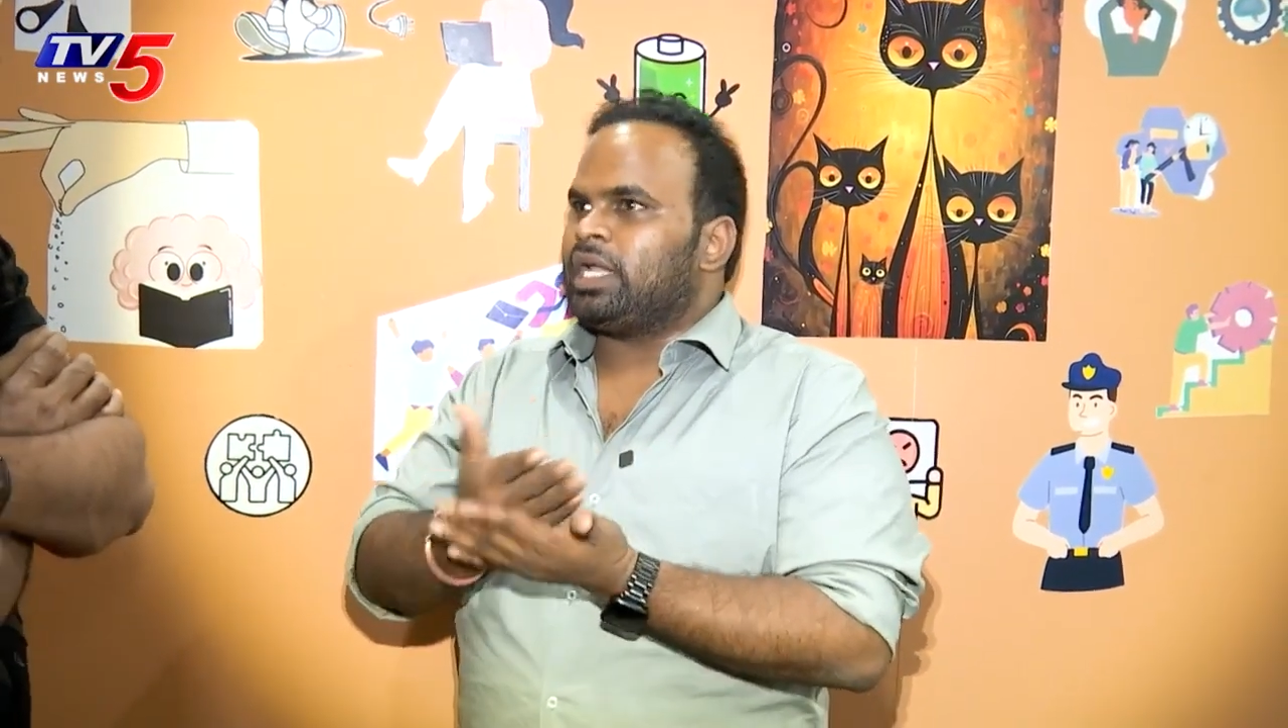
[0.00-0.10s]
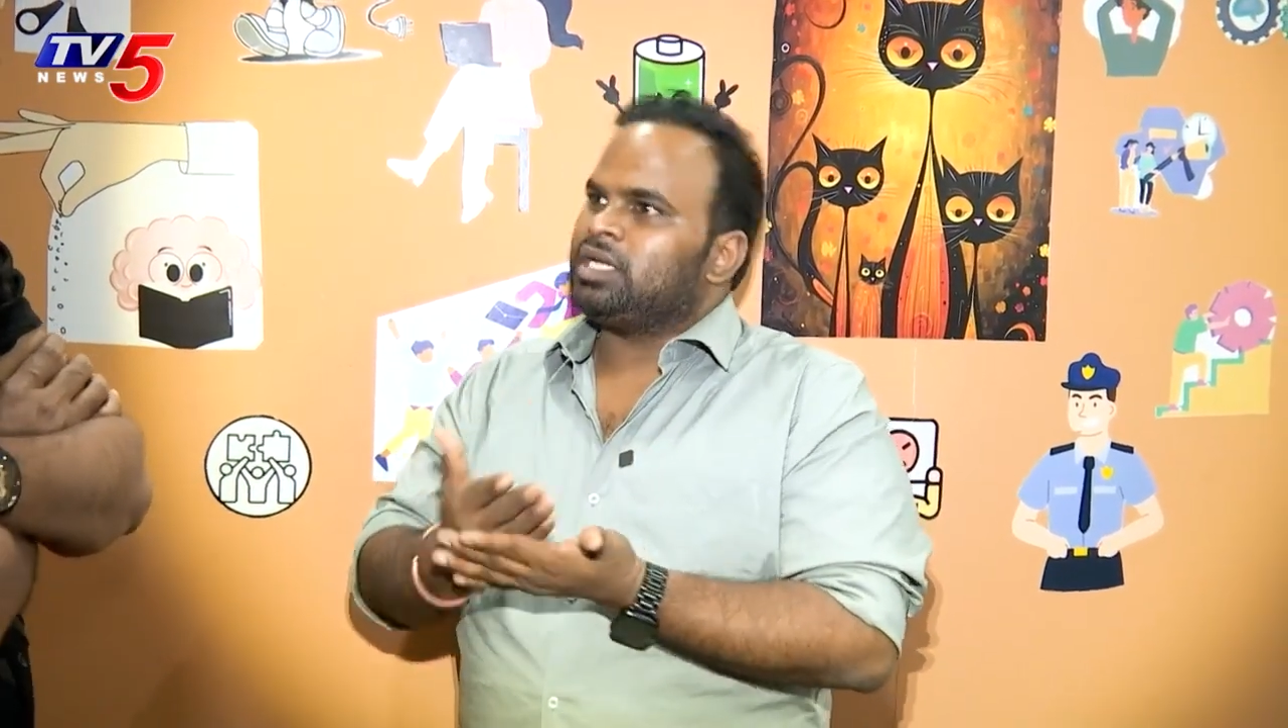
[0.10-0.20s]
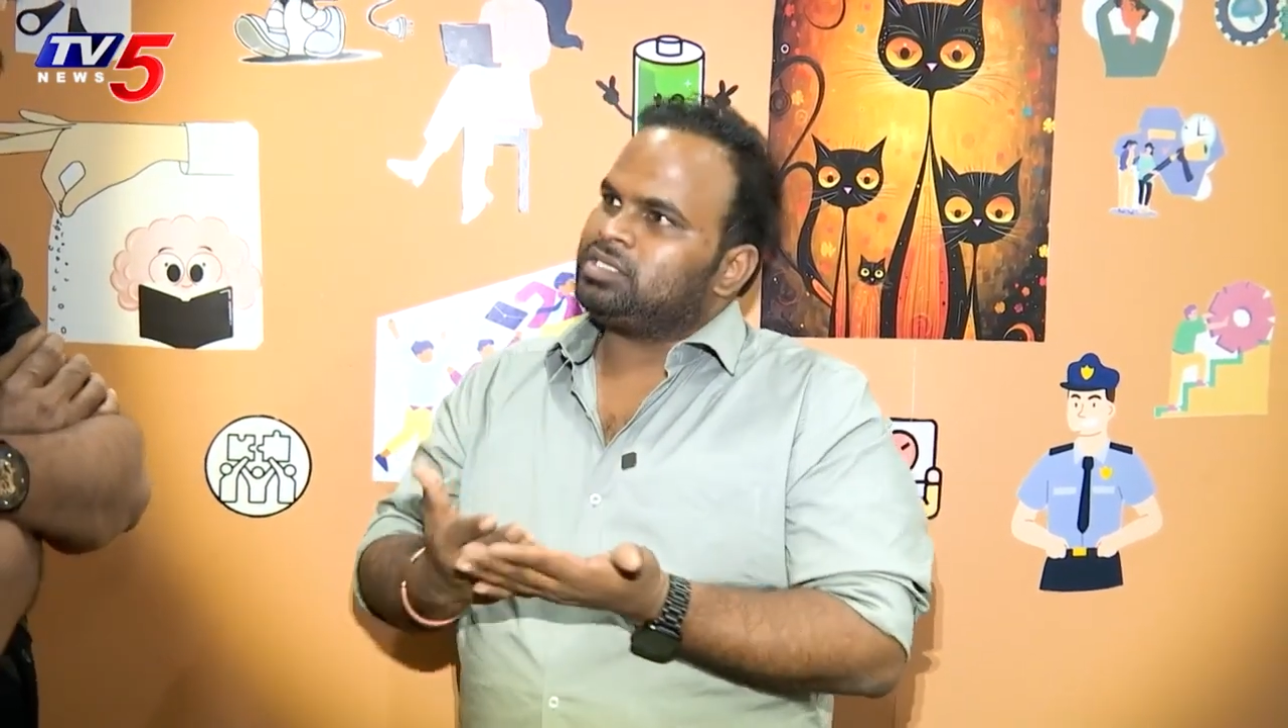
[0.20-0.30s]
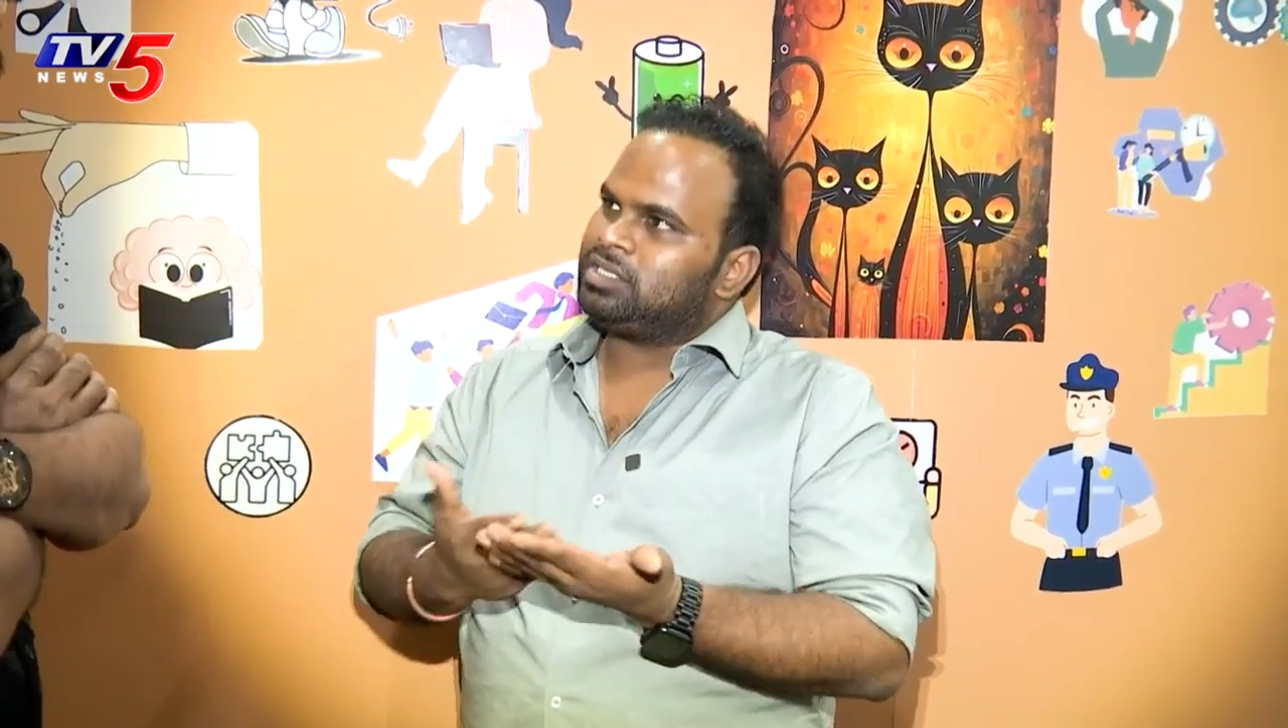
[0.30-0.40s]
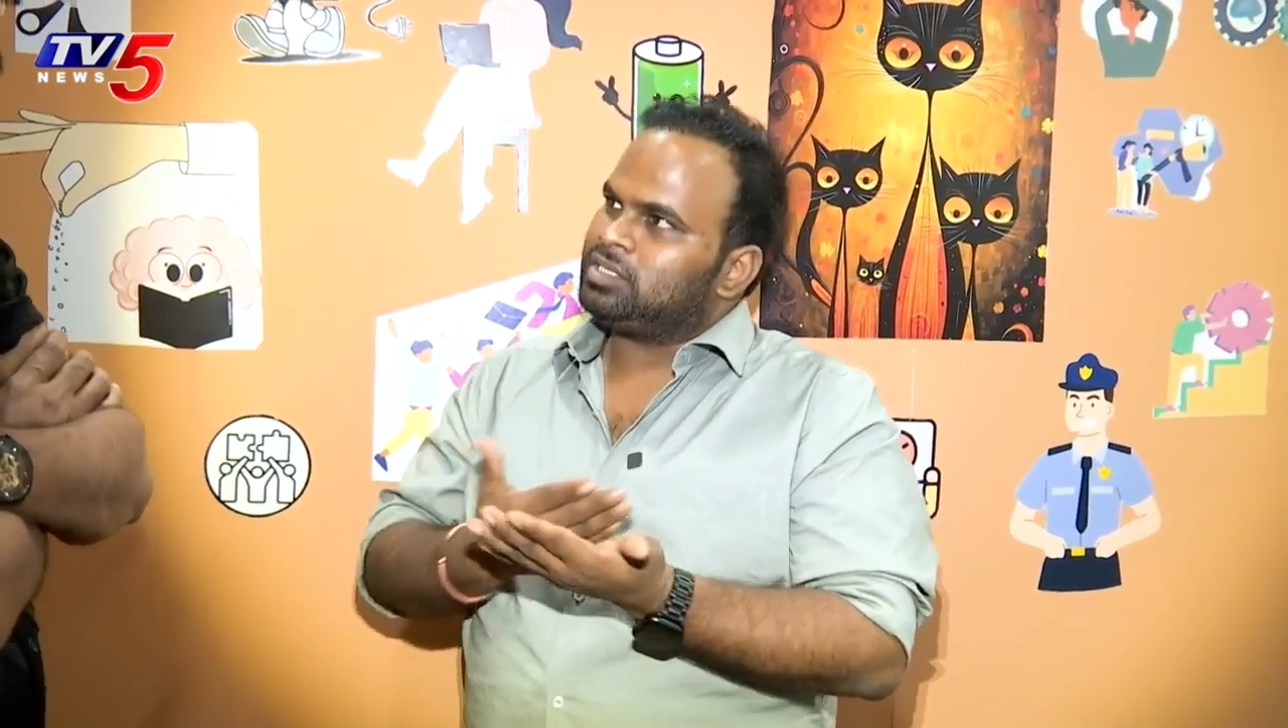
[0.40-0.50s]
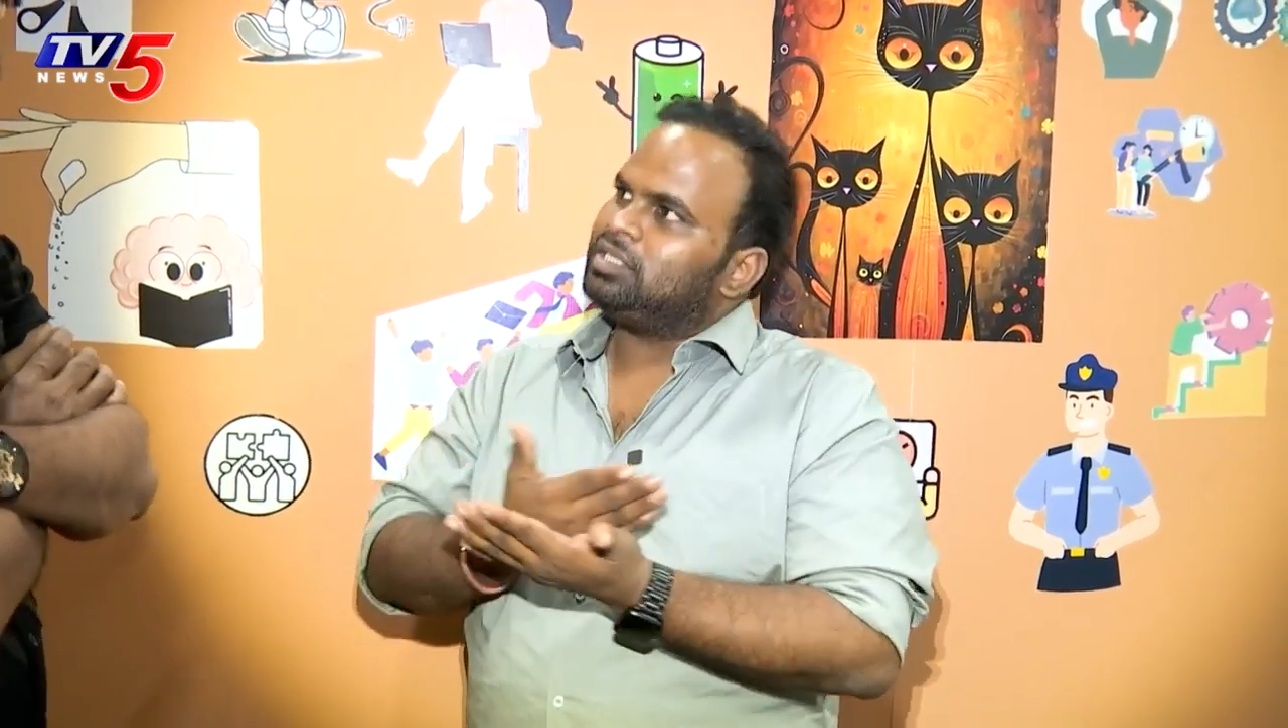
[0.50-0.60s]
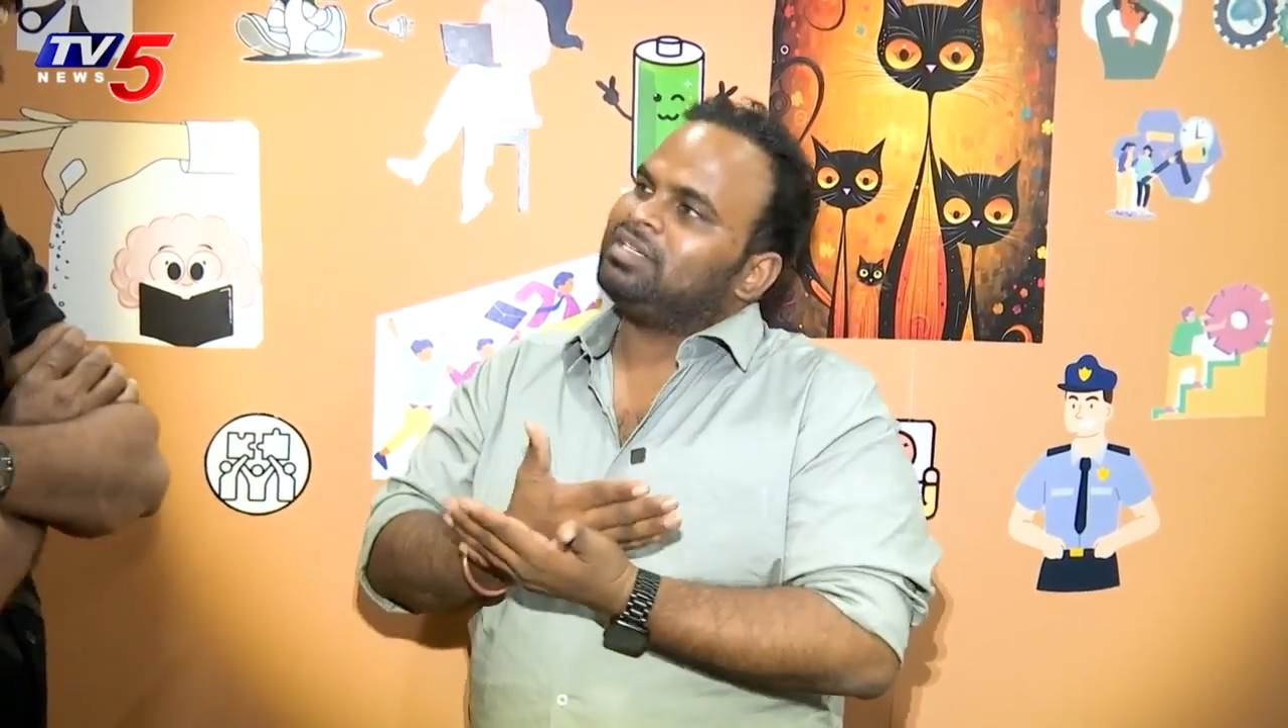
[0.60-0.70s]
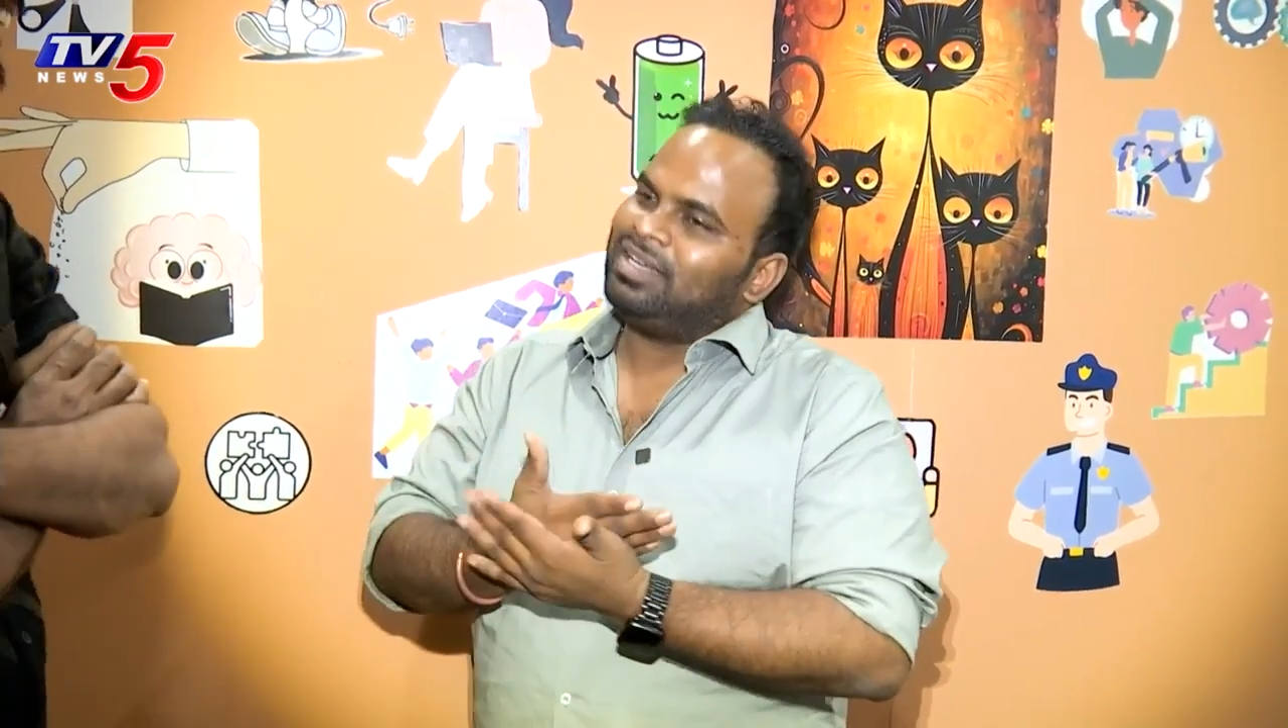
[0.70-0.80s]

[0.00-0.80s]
టెక్నీషియన్స్